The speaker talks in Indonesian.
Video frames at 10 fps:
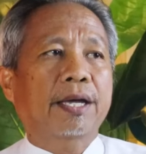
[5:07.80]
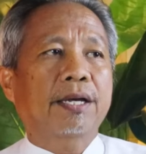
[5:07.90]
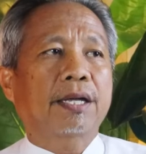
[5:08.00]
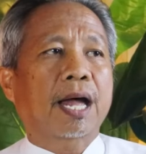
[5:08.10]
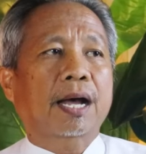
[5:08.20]

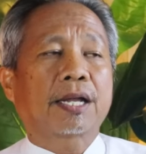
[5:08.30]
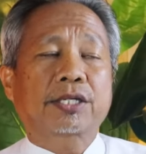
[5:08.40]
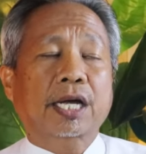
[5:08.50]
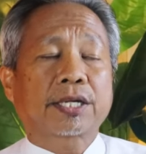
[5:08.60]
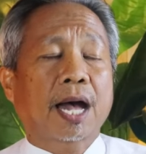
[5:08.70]
yakin kita akan
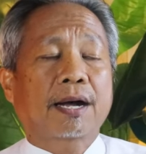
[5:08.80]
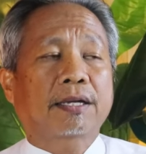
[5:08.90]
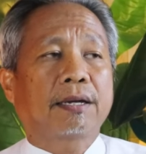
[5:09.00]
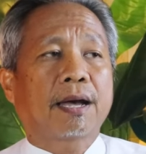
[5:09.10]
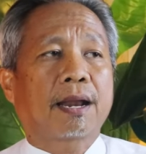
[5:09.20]

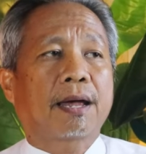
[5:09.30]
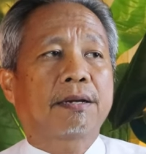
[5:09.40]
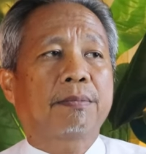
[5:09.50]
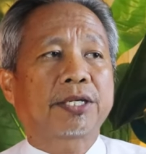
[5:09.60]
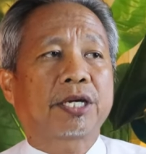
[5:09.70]
sangat ketinggalan
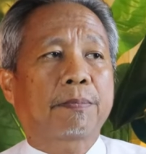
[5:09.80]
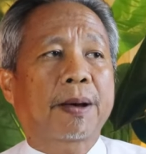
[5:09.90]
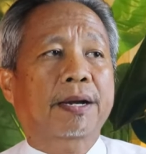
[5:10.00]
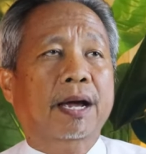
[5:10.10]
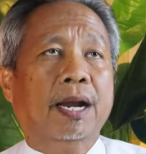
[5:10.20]
di masa
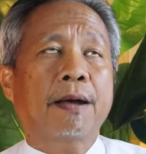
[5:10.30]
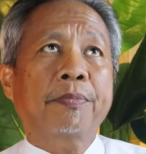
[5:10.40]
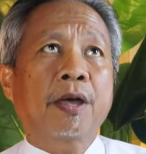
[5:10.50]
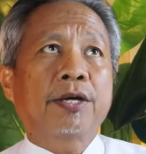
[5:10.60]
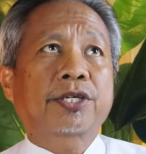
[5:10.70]
depan
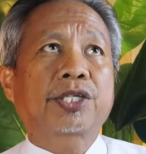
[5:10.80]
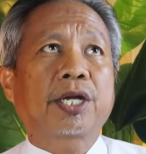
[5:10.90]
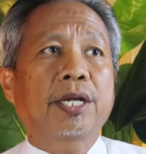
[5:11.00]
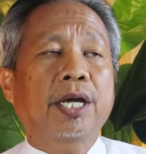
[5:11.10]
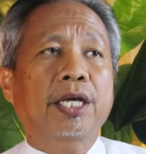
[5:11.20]
karena saya
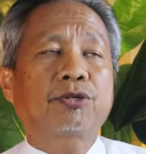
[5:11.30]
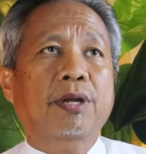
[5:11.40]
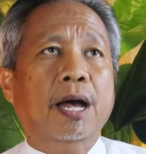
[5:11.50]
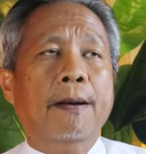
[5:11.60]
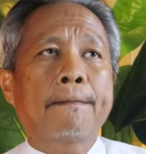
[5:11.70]
sendiri
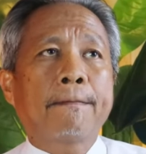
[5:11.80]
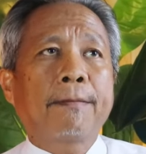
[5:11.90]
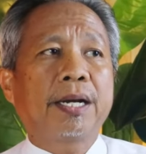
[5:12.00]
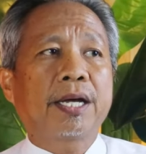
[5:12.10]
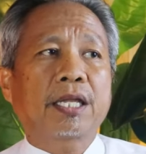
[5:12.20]
sudah
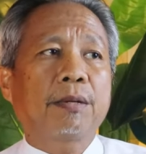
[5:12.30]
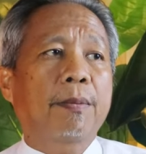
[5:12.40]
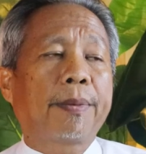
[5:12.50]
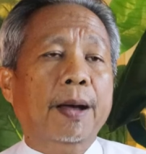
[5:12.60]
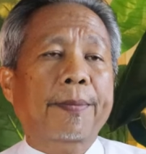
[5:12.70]
melihat di
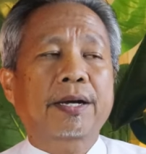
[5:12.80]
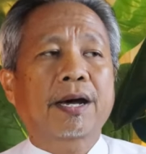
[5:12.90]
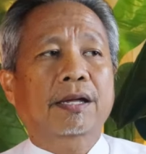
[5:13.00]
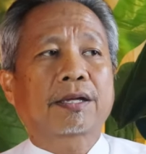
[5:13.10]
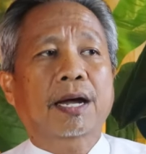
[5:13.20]
beberapa
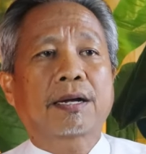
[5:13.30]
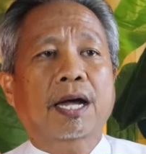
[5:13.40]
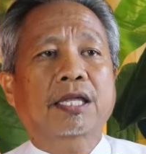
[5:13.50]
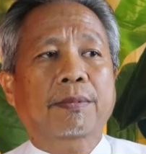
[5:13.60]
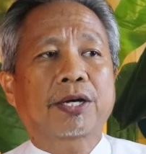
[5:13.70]
negara
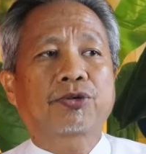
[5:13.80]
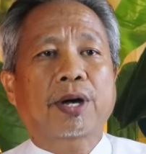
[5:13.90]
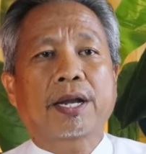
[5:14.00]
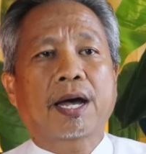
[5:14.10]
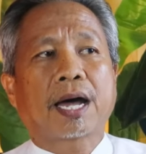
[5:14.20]
tangga, termasuk
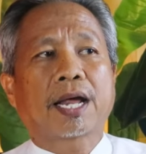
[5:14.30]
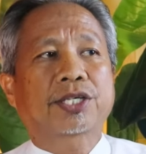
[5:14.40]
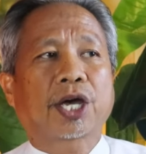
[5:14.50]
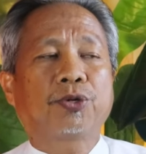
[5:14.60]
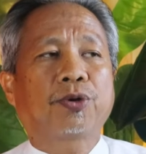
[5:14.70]
ada
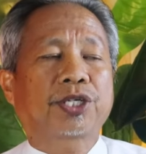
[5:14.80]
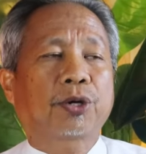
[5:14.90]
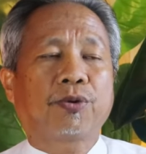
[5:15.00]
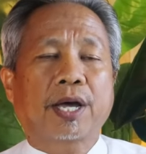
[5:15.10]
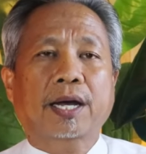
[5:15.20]
anak saya juga
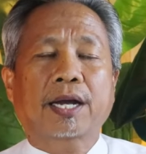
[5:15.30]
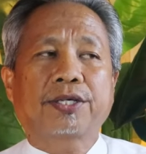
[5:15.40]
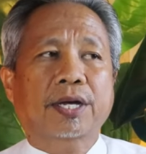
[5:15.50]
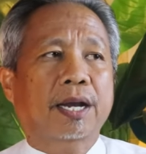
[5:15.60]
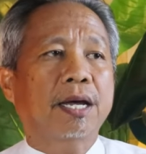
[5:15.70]
saya kuliahkan
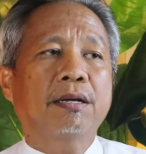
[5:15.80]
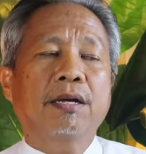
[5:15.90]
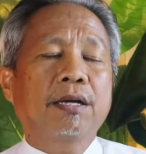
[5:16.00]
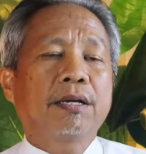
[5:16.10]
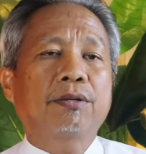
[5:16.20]
di sana.
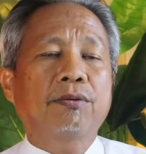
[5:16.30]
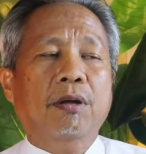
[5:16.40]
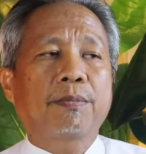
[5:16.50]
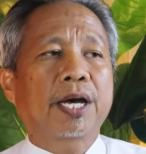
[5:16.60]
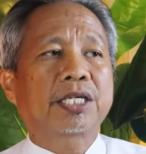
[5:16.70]
Itu
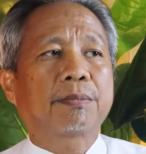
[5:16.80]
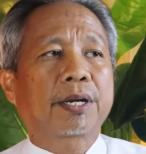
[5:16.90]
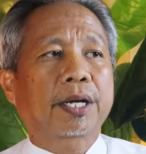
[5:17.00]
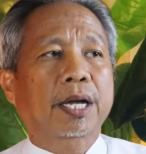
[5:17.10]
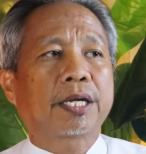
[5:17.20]
luar biasa
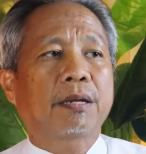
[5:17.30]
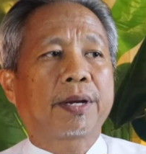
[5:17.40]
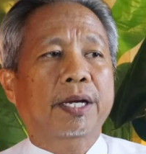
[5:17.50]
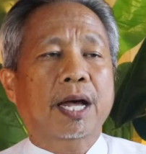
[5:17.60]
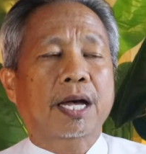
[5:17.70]
mereka. Jadi
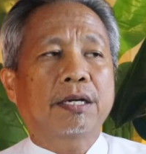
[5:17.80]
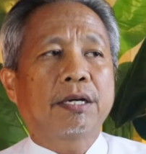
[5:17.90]
mereka